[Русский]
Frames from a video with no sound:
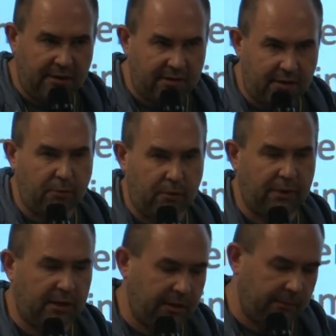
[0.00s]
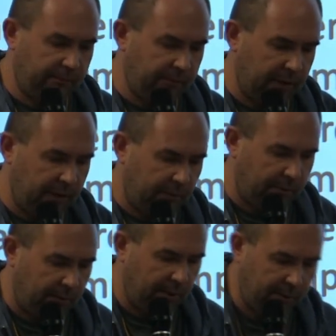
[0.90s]
если мы убираем э,
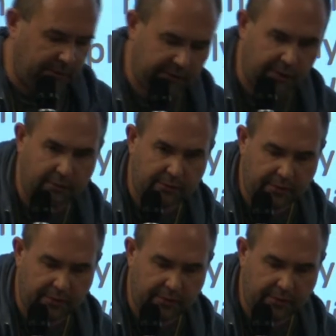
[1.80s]
проблему социального